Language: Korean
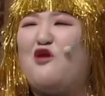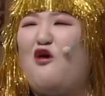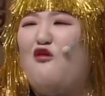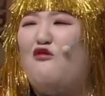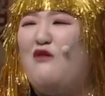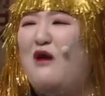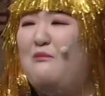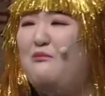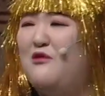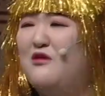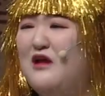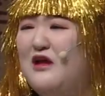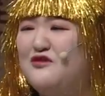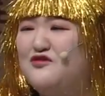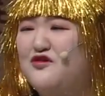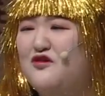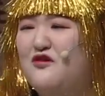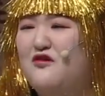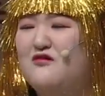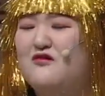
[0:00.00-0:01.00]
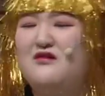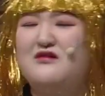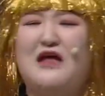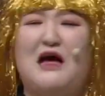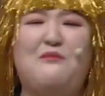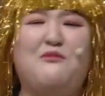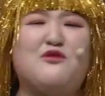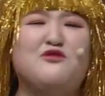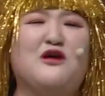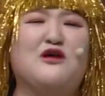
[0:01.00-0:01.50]
하면 겨우 한 번 해줘요. 네.
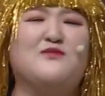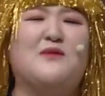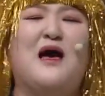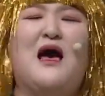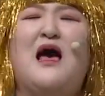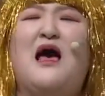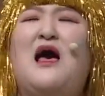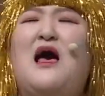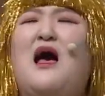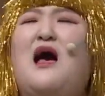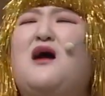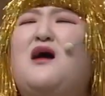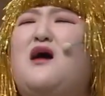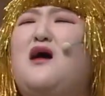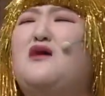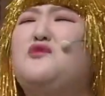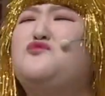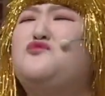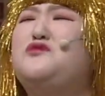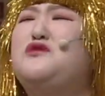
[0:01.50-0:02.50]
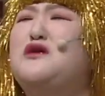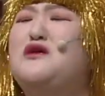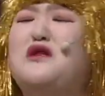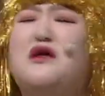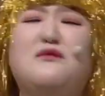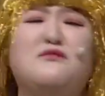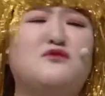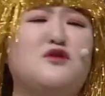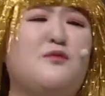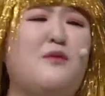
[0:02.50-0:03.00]
그러다 한 번 더 해줘. 아까
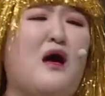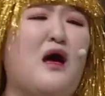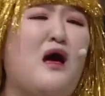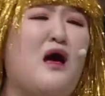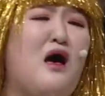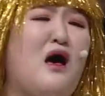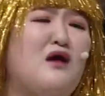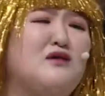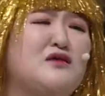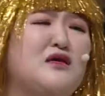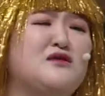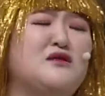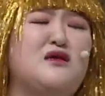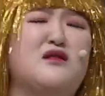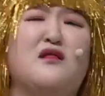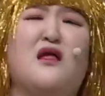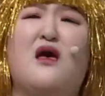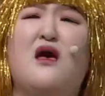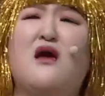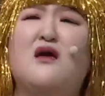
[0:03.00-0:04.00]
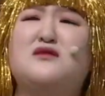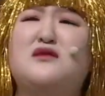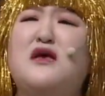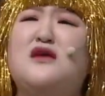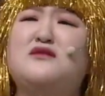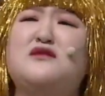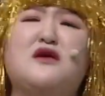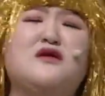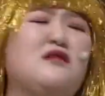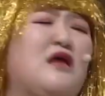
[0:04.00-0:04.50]
해줬잖아 이러면서 막 생생
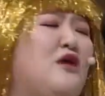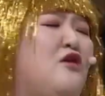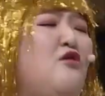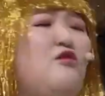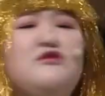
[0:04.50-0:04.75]
생생내